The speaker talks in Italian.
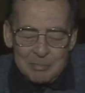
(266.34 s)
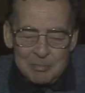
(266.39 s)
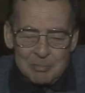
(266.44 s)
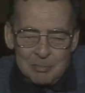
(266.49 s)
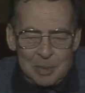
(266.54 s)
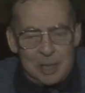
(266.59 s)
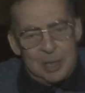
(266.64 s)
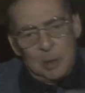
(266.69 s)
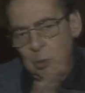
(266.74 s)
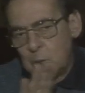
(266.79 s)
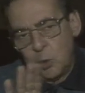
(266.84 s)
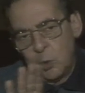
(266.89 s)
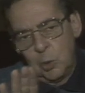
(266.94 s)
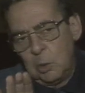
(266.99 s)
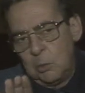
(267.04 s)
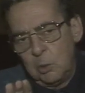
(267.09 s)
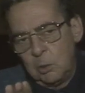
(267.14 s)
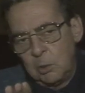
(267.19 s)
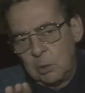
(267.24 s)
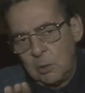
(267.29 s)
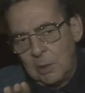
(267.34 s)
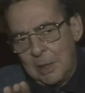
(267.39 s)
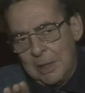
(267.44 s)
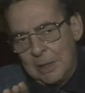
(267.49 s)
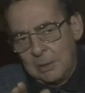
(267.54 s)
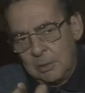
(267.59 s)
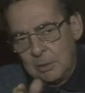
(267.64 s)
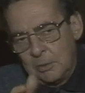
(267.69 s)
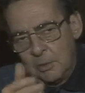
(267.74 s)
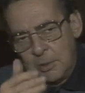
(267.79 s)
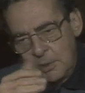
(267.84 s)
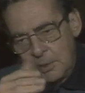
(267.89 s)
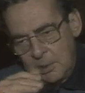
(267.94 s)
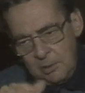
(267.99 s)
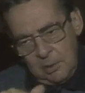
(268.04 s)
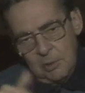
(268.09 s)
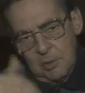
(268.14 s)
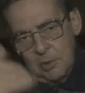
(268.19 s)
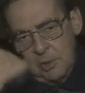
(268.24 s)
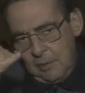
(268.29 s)
perché non sono molto alto,
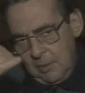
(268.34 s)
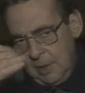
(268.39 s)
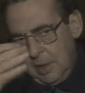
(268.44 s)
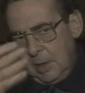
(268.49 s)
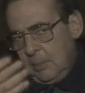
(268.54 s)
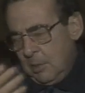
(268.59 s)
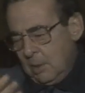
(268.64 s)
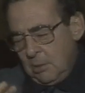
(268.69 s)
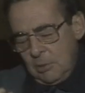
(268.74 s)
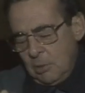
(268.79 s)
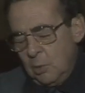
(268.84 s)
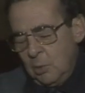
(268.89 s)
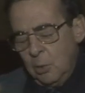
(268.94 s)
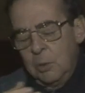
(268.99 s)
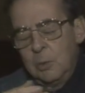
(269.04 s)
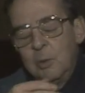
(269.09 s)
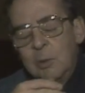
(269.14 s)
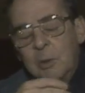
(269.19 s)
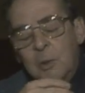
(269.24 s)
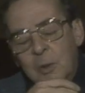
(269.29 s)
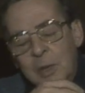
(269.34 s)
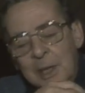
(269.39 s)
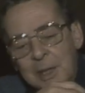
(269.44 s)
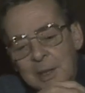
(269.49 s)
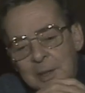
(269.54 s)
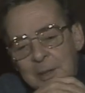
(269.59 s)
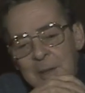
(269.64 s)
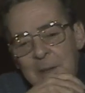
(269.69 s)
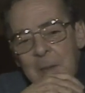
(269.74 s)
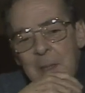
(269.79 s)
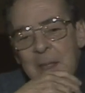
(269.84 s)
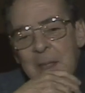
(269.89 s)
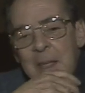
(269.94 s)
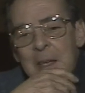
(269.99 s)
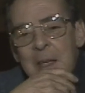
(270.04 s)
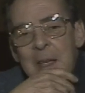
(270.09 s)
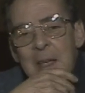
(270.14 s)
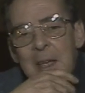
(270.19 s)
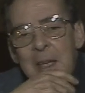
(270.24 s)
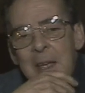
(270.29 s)
forse qui non si vede, ma non sono molto alto.
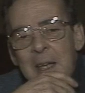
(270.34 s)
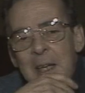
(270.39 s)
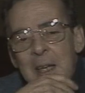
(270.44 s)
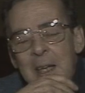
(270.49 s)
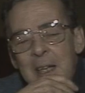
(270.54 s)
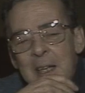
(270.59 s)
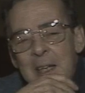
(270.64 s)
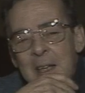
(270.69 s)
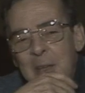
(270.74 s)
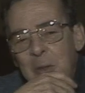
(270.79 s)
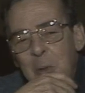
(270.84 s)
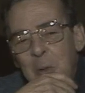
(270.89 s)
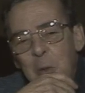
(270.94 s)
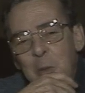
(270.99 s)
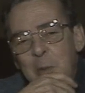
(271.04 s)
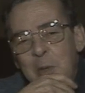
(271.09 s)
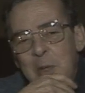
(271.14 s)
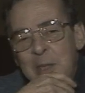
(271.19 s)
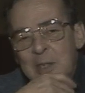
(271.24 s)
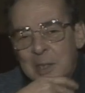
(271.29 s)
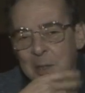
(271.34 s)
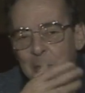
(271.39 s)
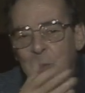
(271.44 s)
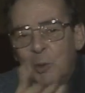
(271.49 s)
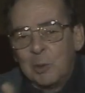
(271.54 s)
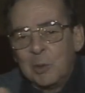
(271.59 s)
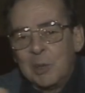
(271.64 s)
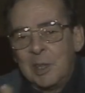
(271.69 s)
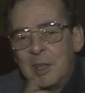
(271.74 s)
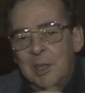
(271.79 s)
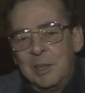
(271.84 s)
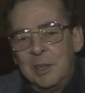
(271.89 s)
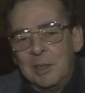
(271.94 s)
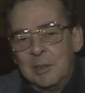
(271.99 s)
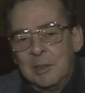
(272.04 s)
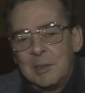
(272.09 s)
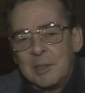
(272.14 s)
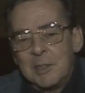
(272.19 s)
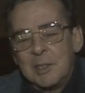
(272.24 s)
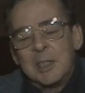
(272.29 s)
E allora lui, per essere molto
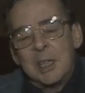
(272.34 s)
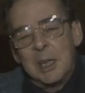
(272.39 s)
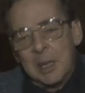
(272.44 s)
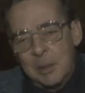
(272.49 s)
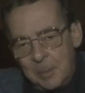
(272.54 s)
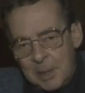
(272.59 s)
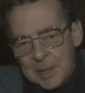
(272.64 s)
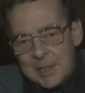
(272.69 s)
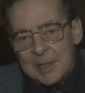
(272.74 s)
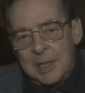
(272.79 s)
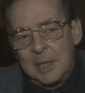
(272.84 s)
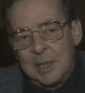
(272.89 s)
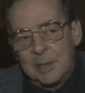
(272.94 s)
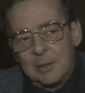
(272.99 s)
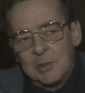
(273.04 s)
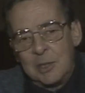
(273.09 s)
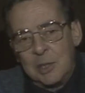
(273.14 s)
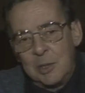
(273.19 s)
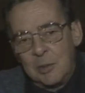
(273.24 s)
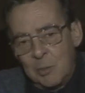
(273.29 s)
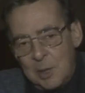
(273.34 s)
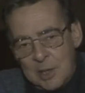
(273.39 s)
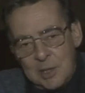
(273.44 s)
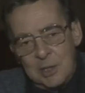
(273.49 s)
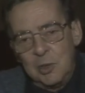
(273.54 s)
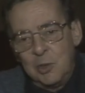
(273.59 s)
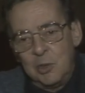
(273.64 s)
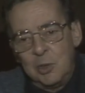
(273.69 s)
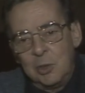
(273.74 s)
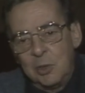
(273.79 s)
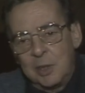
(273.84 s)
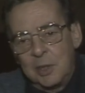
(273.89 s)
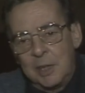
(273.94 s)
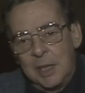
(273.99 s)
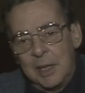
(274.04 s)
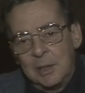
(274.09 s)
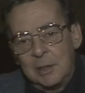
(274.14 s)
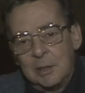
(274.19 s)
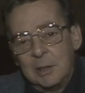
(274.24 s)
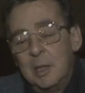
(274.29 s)
carino, si è abbassato, si è quasi
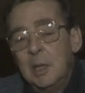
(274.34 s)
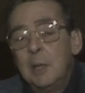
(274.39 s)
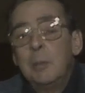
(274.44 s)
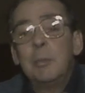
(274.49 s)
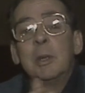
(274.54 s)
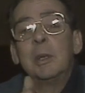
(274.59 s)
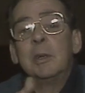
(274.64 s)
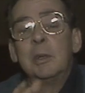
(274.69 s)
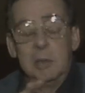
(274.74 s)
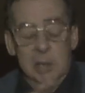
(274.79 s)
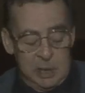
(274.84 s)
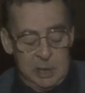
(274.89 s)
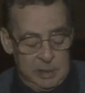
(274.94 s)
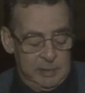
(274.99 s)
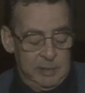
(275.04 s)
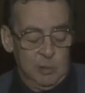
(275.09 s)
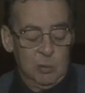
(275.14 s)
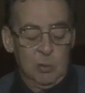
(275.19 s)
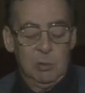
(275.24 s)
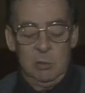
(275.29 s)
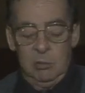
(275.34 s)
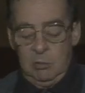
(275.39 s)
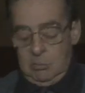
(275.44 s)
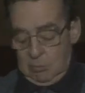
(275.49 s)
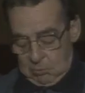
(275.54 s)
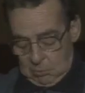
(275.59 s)
inginocchiato. Però io gli arrivavo,